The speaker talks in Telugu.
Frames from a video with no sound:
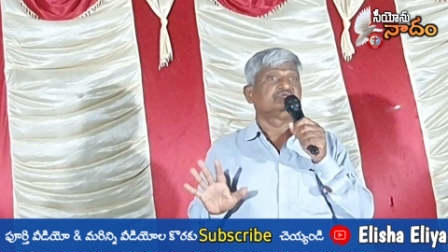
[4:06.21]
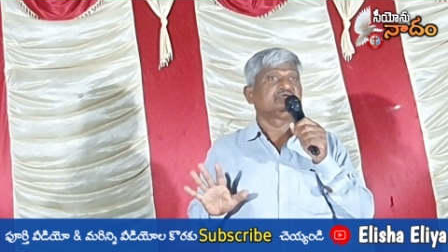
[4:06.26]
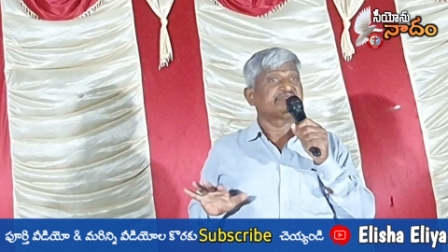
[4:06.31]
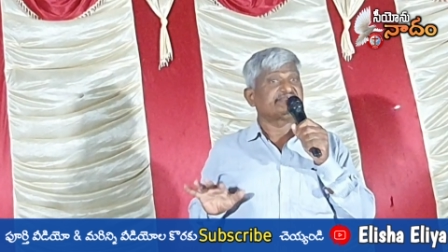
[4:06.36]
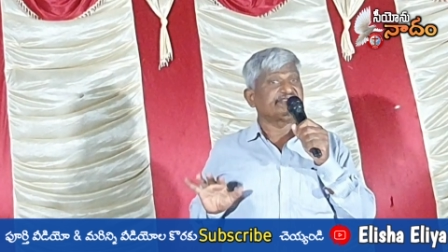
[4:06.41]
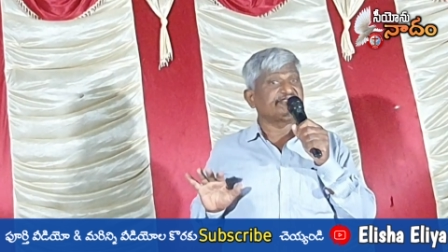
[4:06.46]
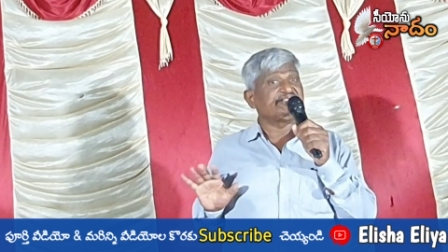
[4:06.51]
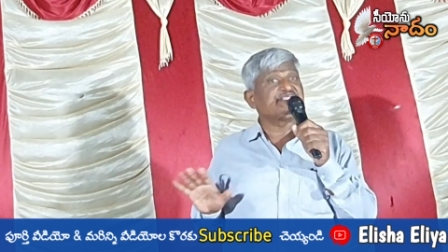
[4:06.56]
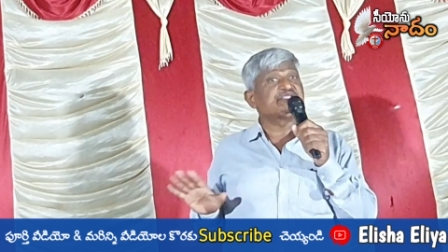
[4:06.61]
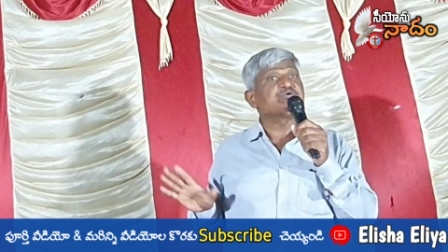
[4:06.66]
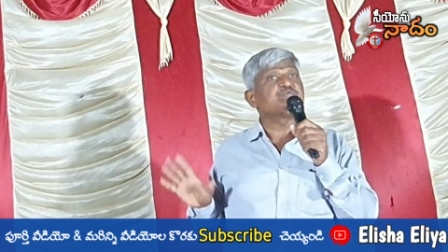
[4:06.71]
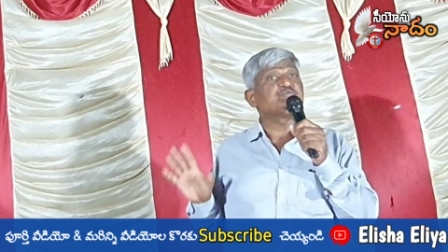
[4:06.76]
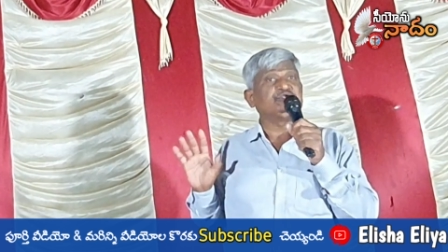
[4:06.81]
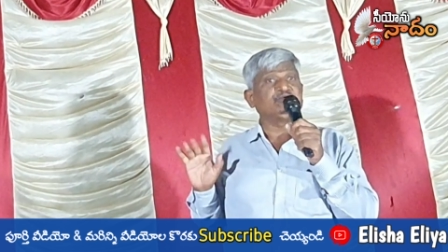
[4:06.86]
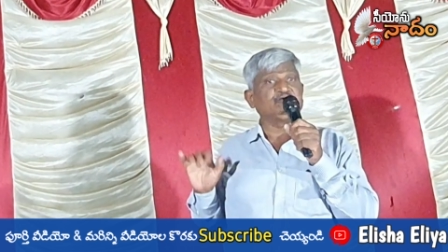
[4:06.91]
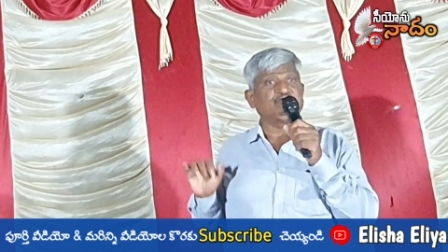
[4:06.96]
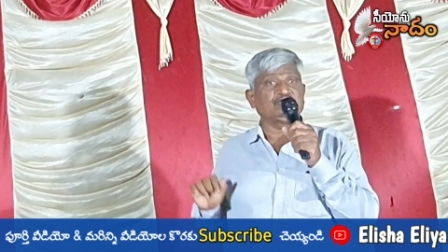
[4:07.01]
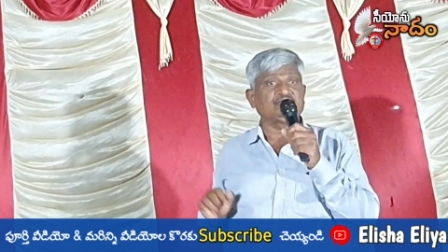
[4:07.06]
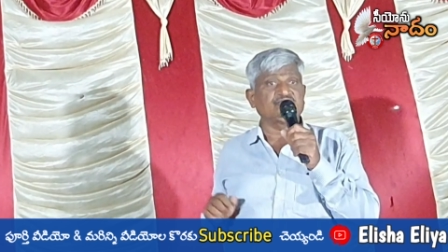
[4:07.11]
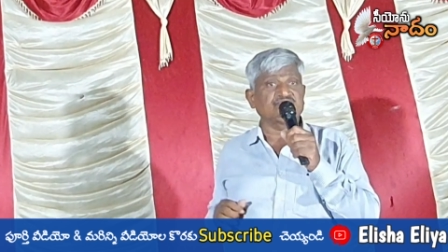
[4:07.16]
రెడీగా
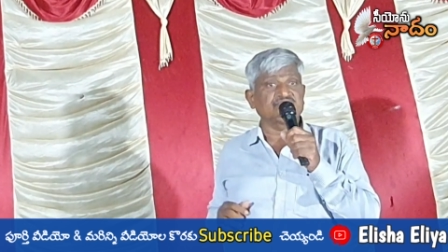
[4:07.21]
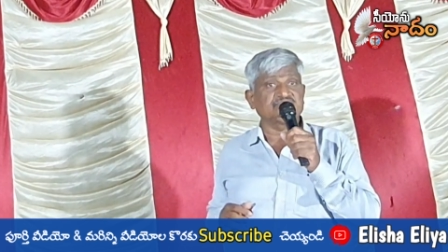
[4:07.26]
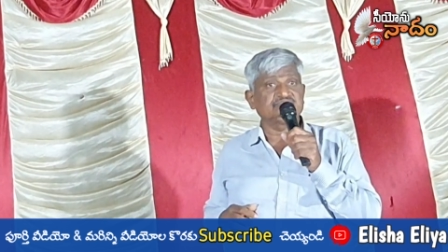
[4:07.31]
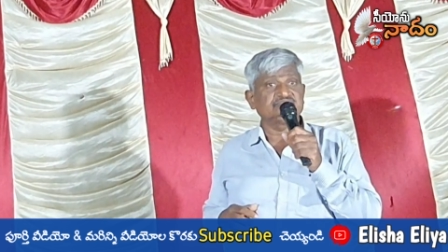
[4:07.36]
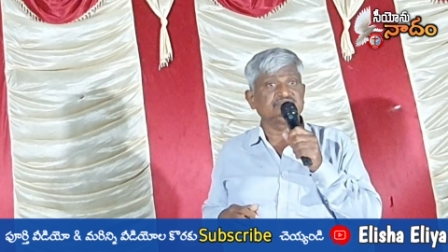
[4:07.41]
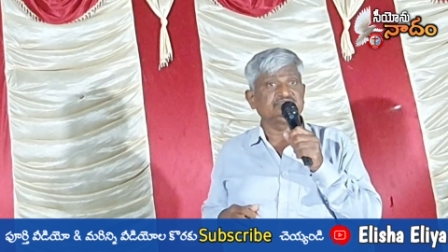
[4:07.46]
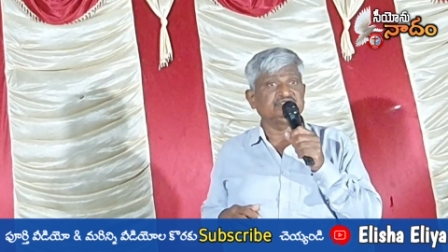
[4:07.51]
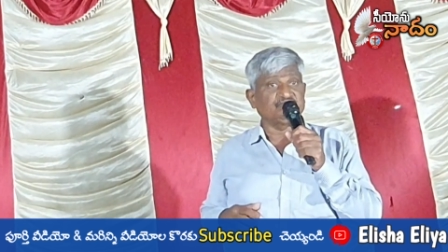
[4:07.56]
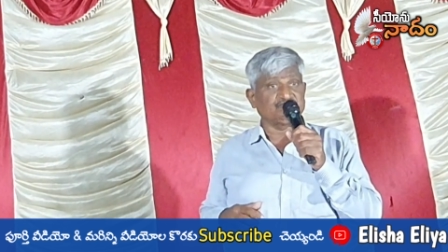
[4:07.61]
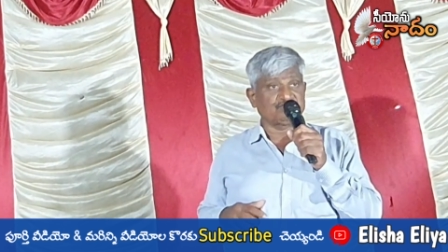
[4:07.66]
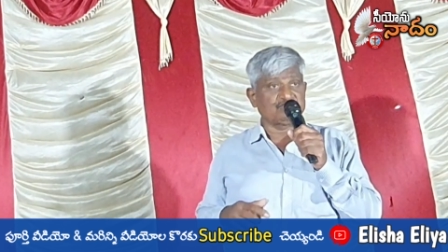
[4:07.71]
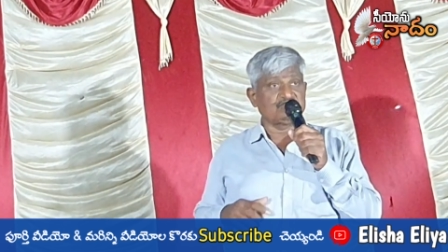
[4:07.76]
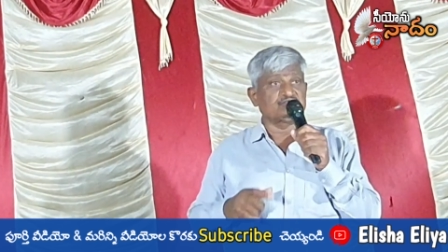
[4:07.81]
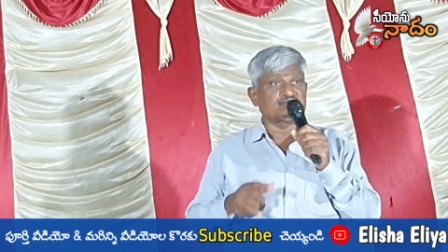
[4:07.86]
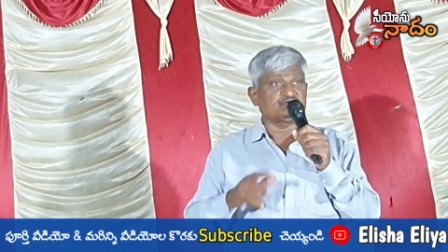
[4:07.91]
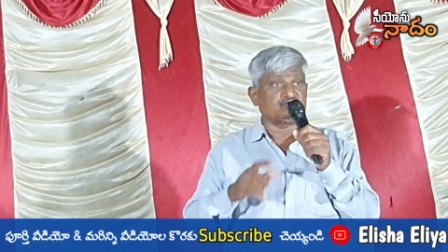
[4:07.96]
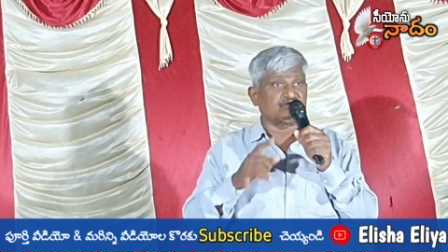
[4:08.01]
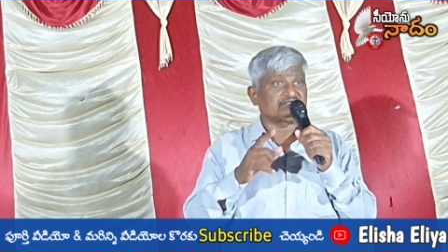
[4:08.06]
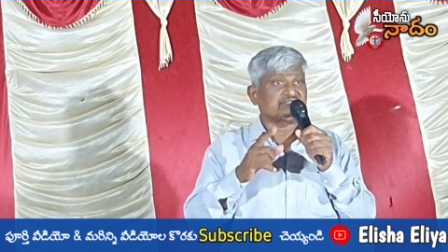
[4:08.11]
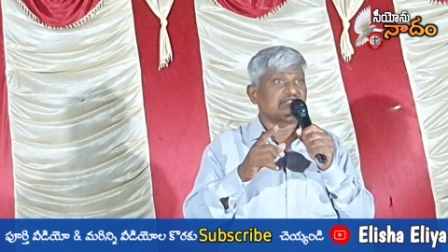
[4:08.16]
ఉండేవాళ్ళం ఎవరు నన్ను
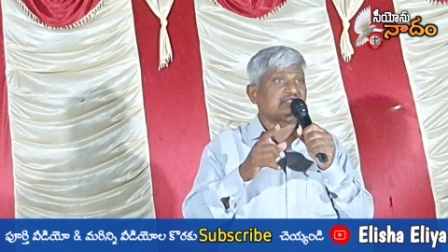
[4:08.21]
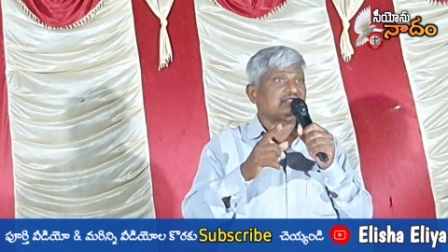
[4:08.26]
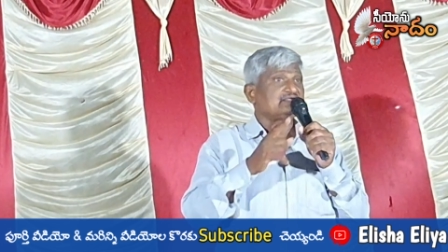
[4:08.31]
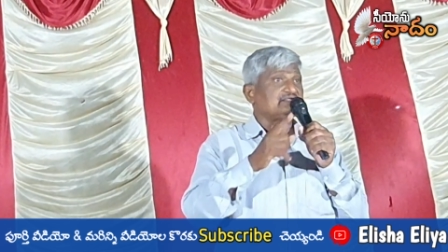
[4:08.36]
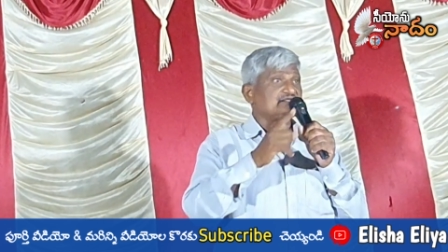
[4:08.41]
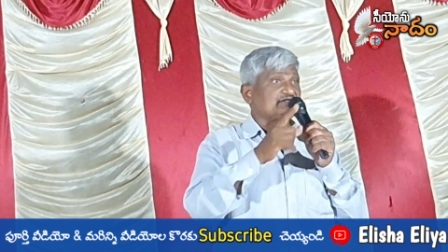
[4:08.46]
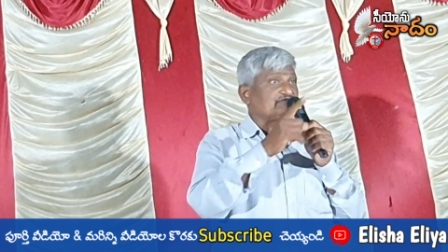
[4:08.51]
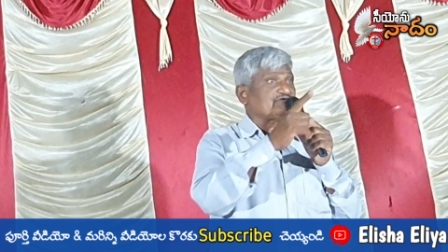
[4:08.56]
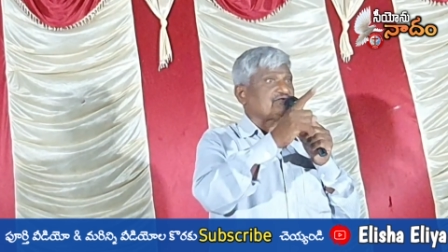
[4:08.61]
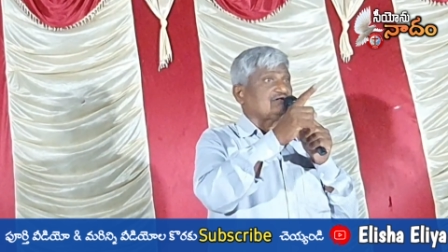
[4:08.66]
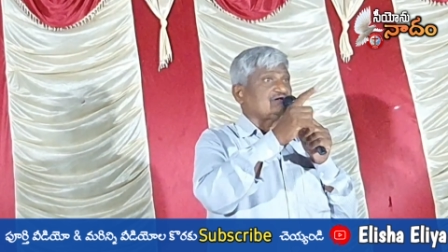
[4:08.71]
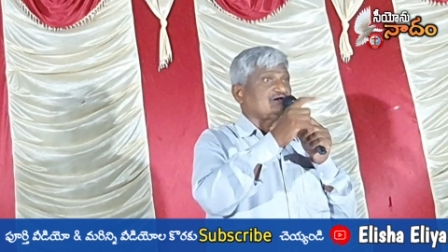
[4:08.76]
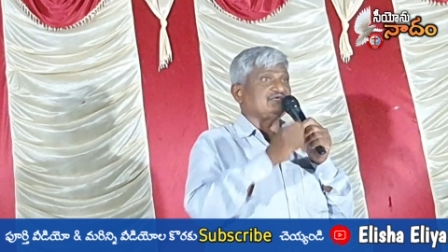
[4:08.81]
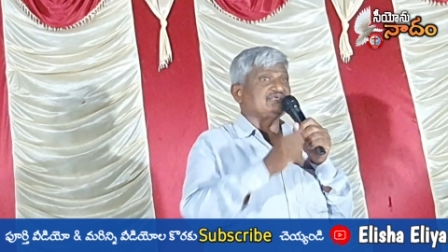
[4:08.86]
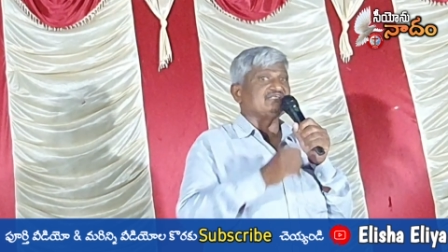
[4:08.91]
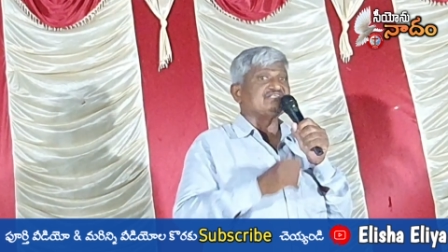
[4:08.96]
కొట్టాలన్నా ఎవరన్నా